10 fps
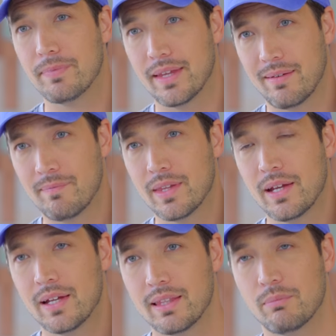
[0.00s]
ね、
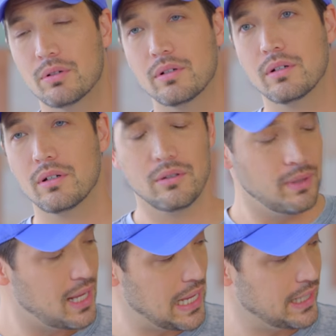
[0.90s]
で僕
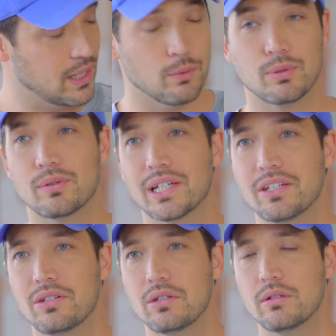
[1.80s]
はいや僕は
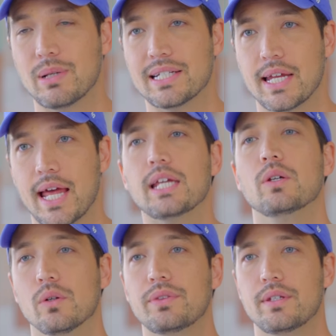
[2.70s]
YouTuber じゃな
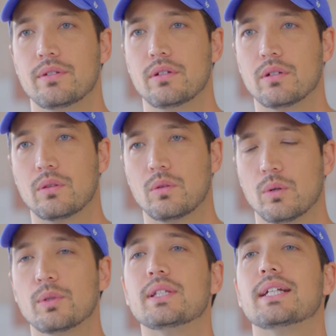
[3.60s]
いよってずっ
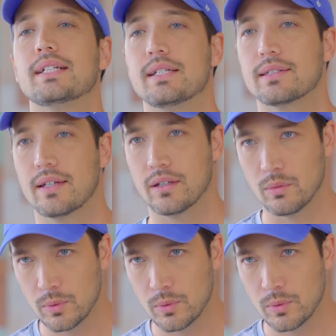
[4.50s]
と思ってたんですけれど